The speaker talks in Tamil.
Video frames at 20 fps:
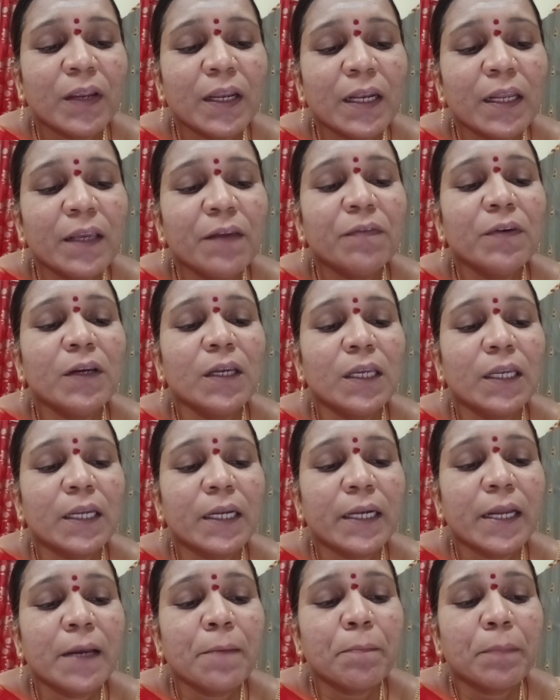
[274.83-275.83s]
விளைவு
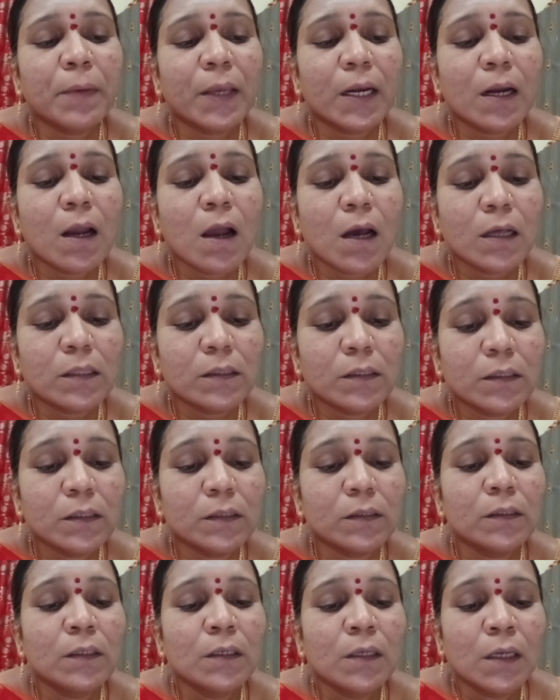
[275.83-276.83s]
இடம்
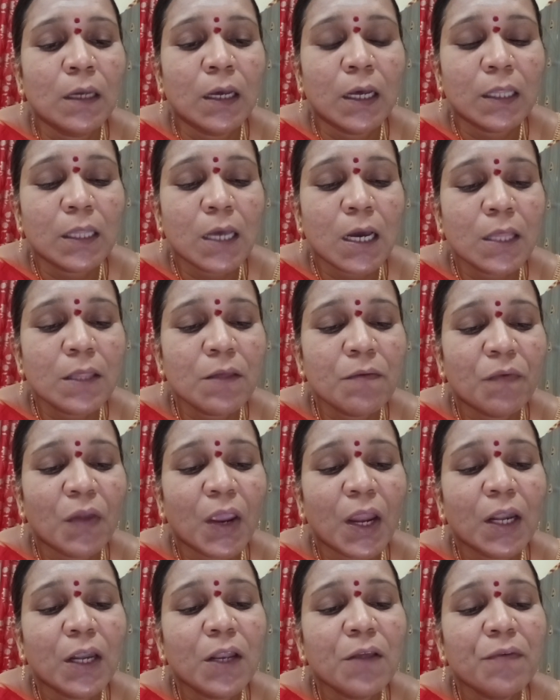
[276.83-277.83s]
பெறாது. அதாவது
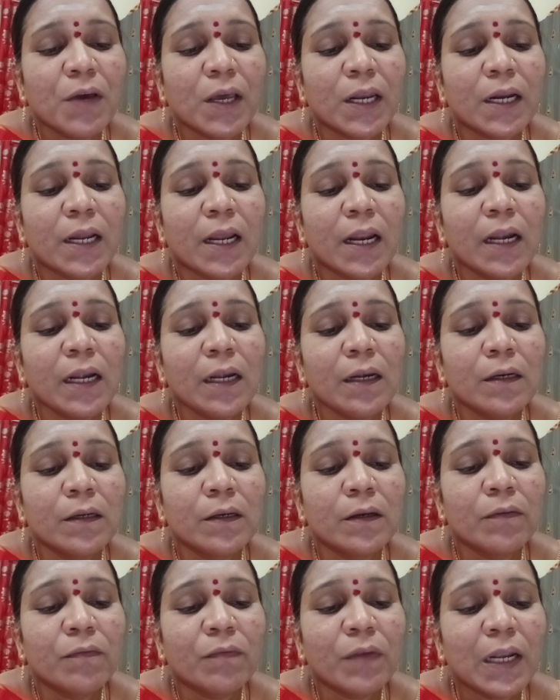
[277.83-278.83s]
வேட்டுவர்கள் தேடி
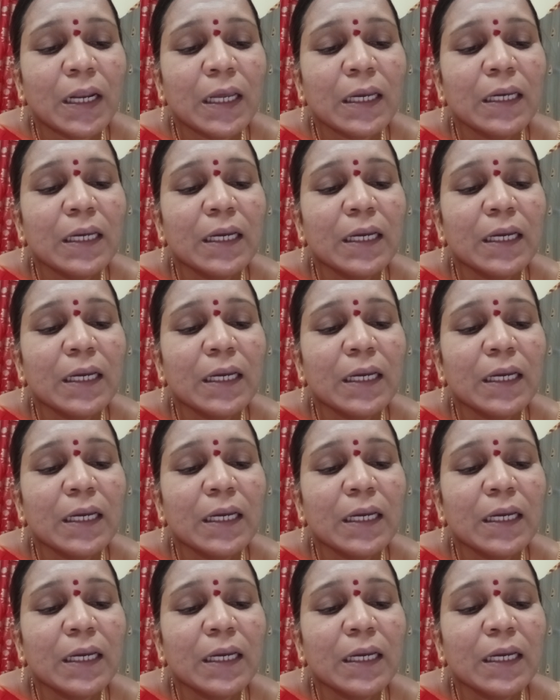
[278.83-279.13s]
போது